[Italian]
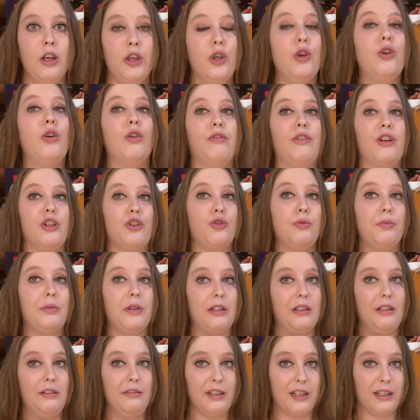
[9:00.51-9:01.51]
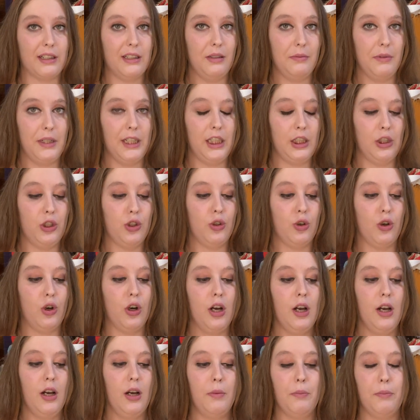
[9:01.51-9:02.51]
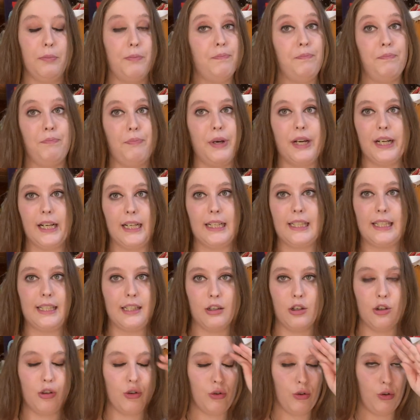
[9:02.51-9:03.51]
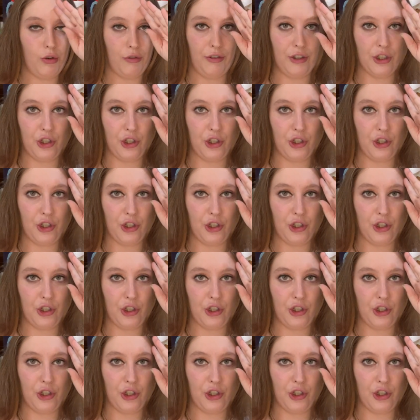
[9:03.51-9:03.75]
Io lo faccio per divertimento perché se no non lo